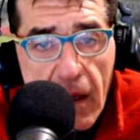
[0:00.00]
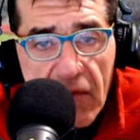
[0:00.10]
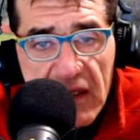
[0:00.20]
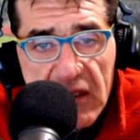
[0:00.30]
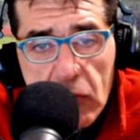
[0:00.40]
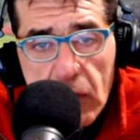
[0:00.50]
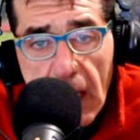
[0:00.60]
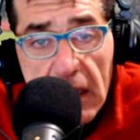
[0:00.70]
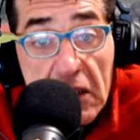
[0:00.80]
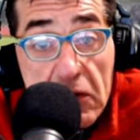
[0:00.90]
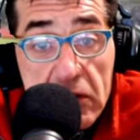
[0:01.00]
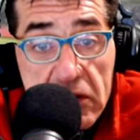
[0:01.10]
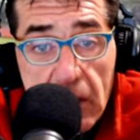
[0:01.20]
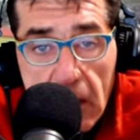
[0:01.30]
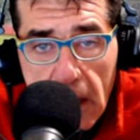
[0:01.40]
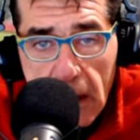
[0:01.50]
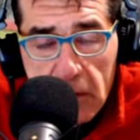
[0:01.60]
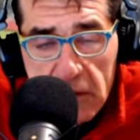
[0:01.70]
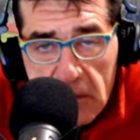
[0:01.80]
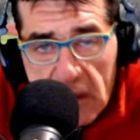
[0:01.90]
22 anni, non lo so,
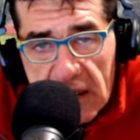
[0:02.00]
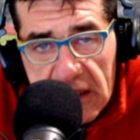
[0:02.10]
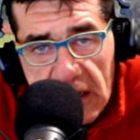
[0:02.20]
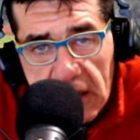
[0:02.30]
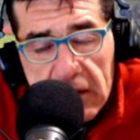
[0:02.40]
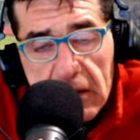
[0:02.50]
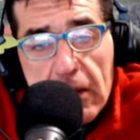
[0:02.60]
ecco nel senso.